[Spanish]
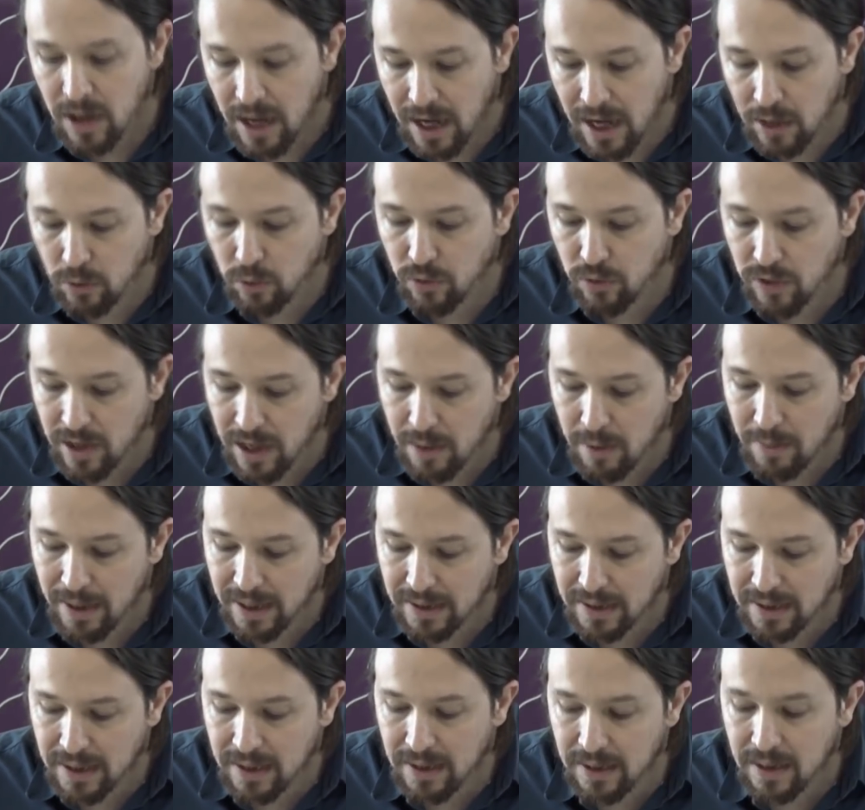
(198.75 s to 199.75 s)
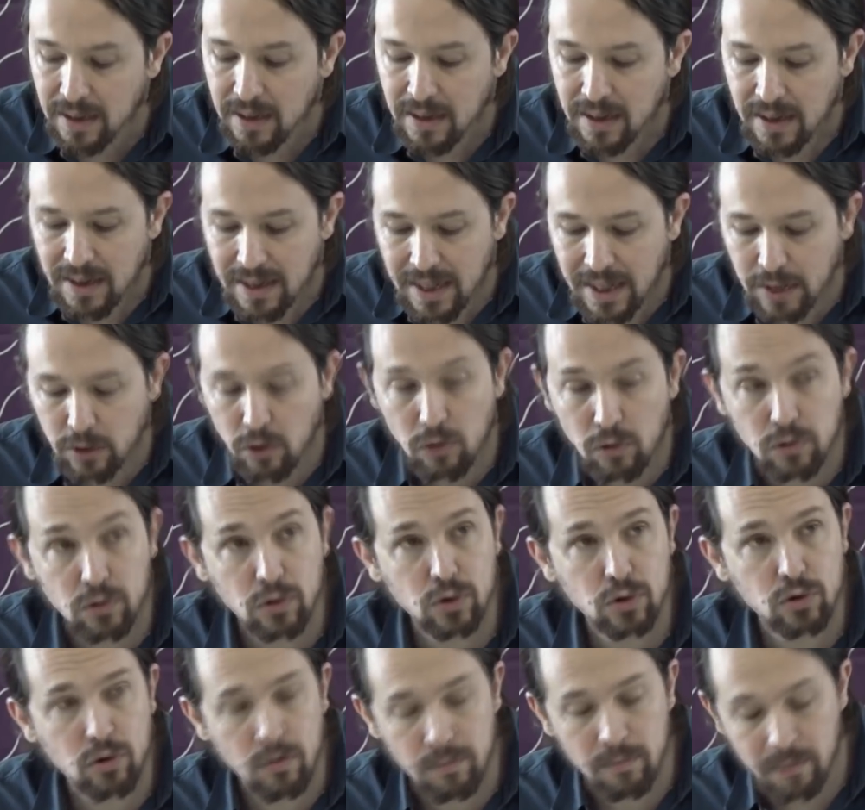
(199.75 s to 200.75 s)
a Lucía Martín y a todos
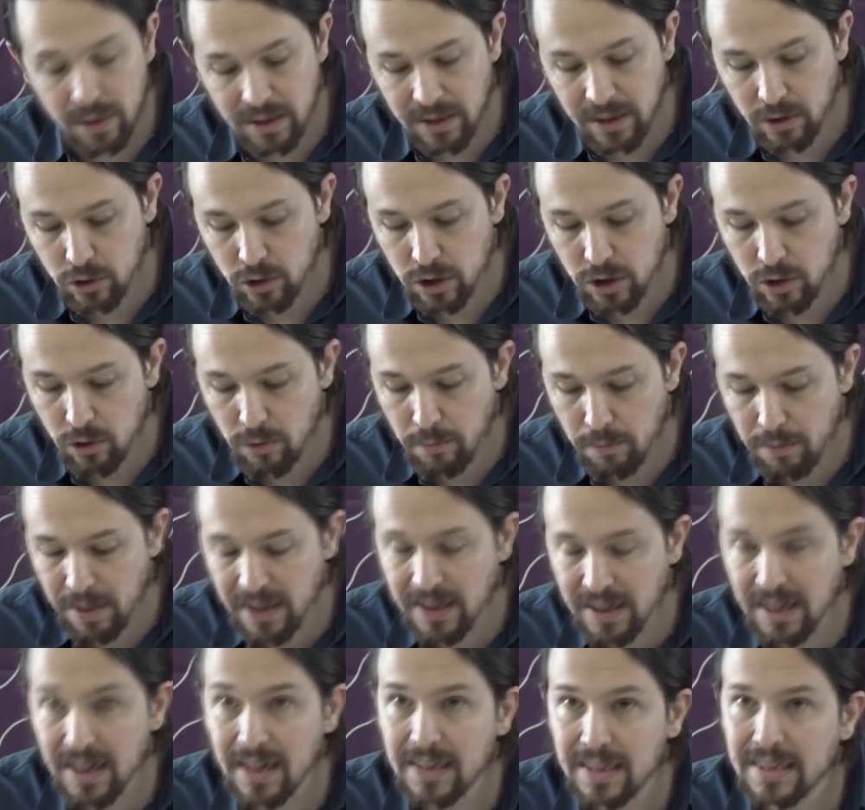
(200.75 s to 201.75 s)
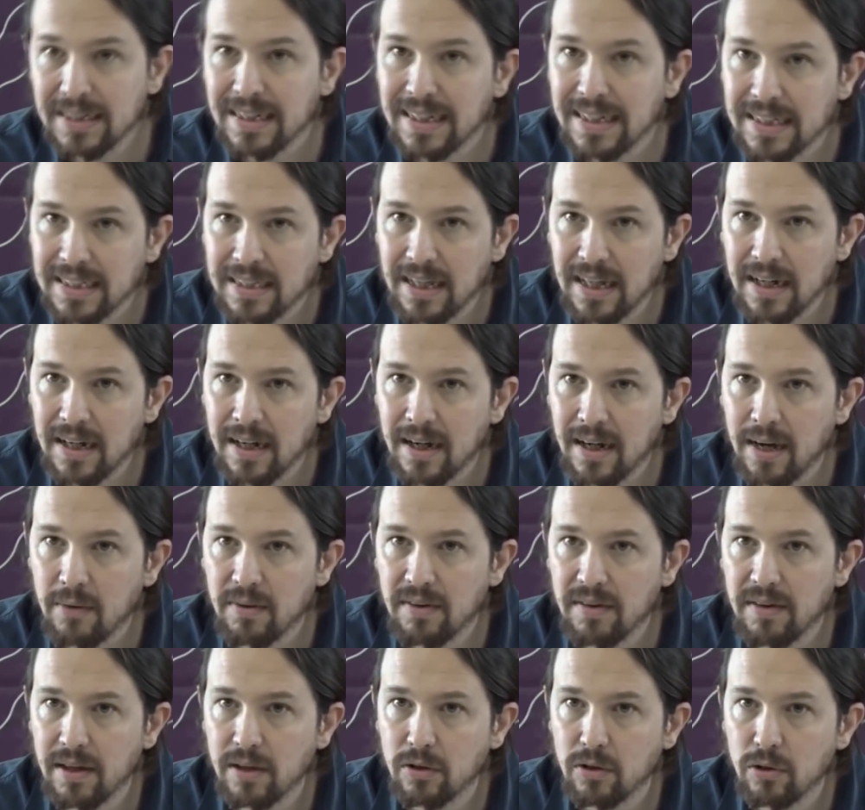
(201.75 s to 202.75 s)
los compañeros y compañeras que están
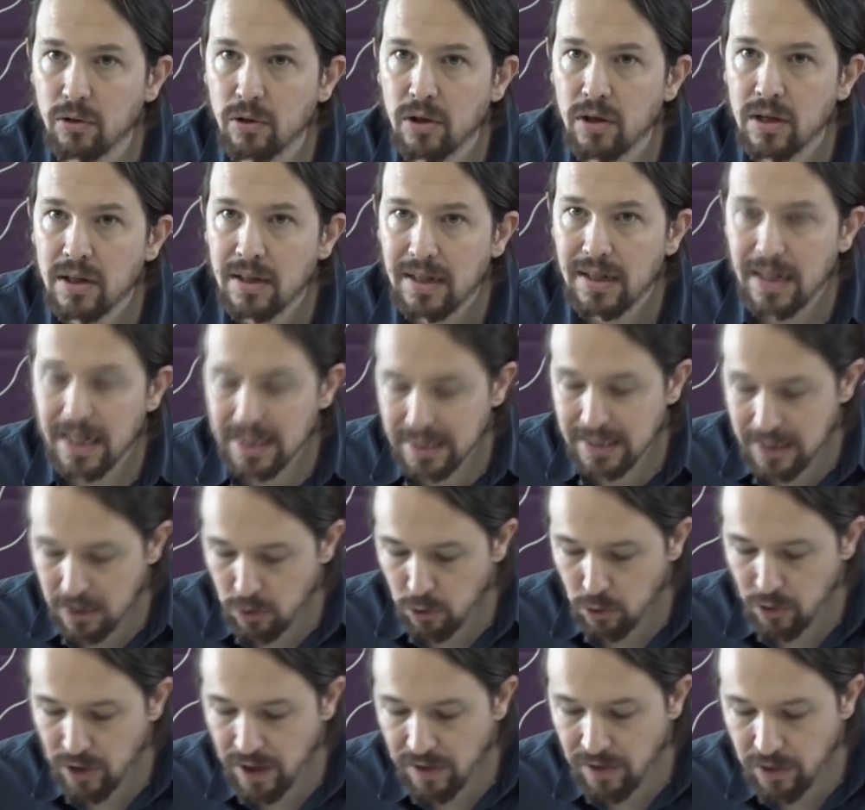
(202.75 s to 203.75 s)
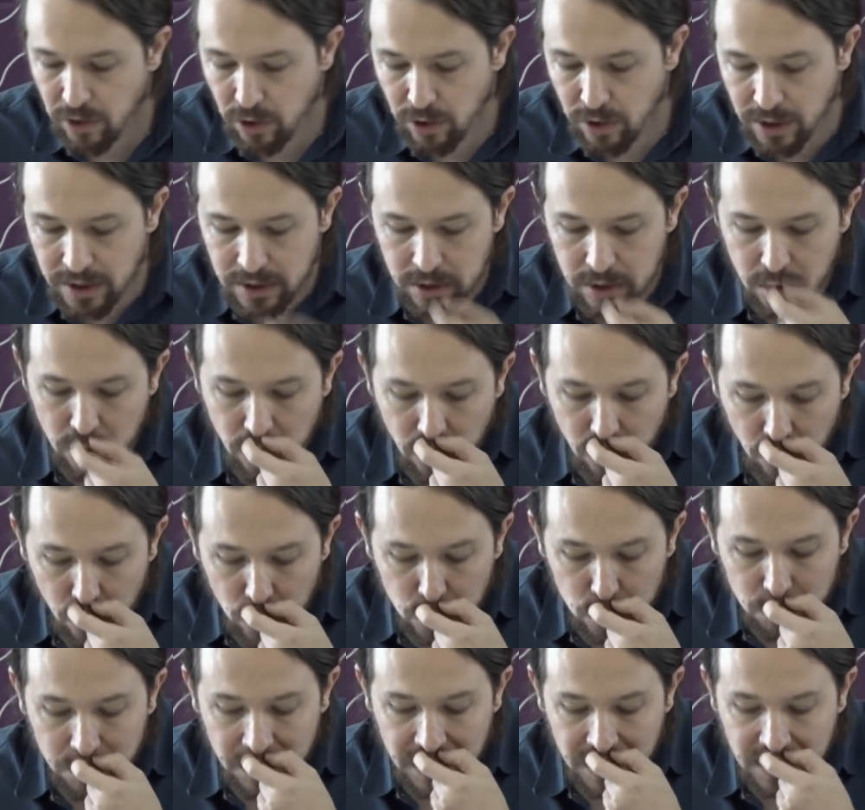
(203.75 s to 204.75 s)
encabezando las negociaciones con
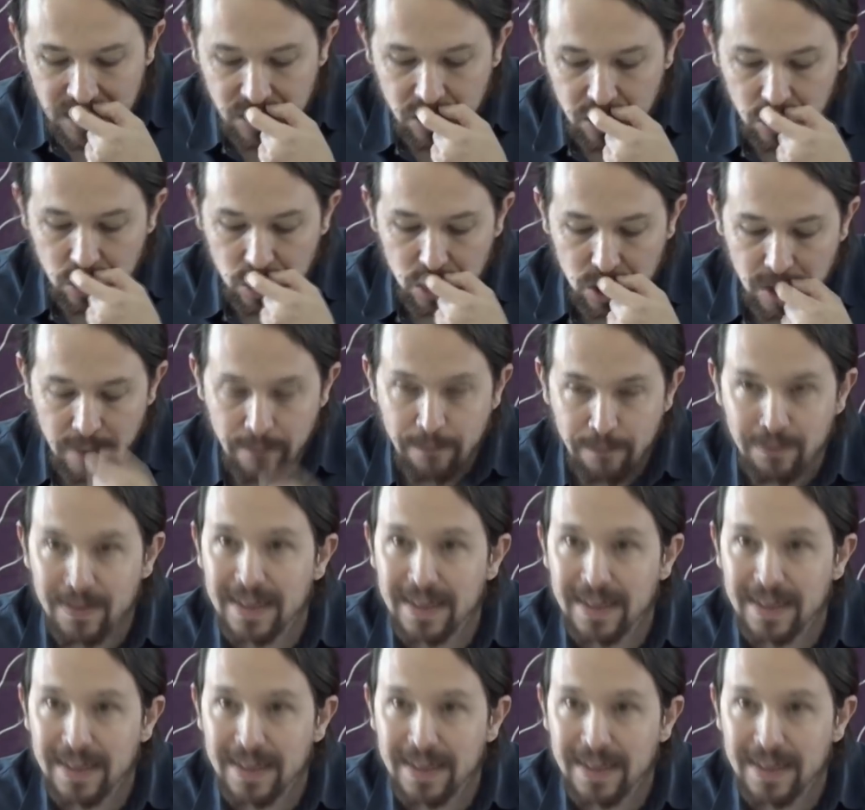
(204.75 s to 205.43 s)
los ministros.